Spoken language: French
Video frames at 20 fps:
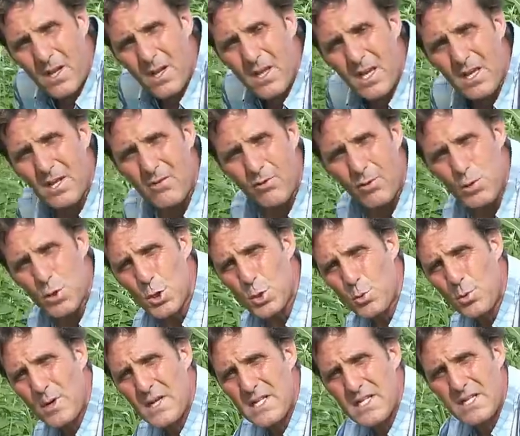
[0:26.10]
et qui vont
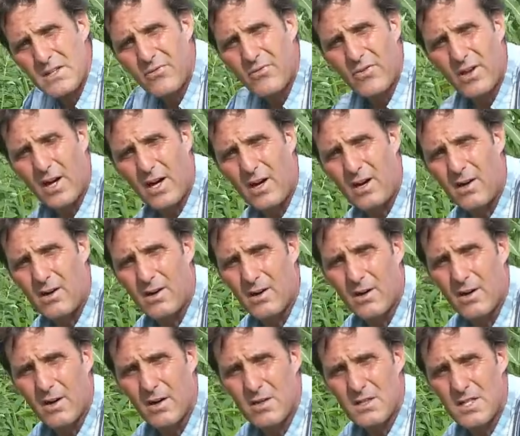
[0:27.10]
jouer
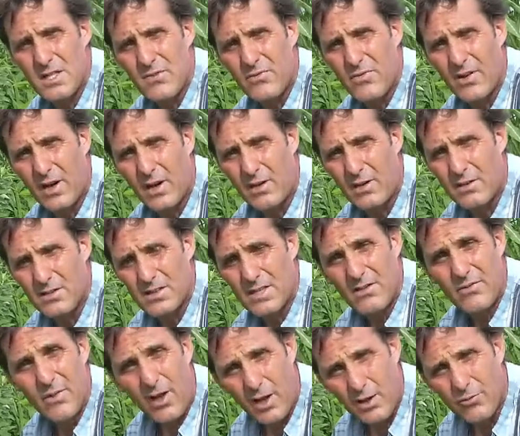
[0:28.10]
euh,
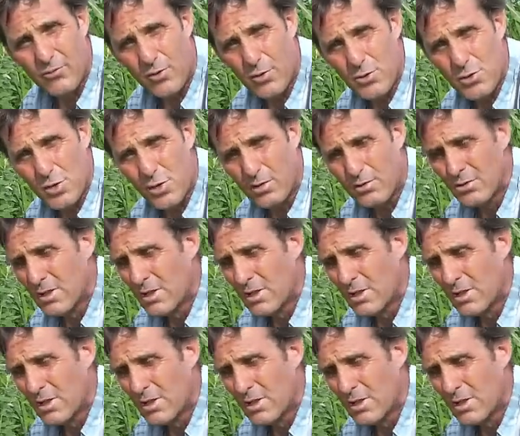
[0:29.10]
différentes fonctions.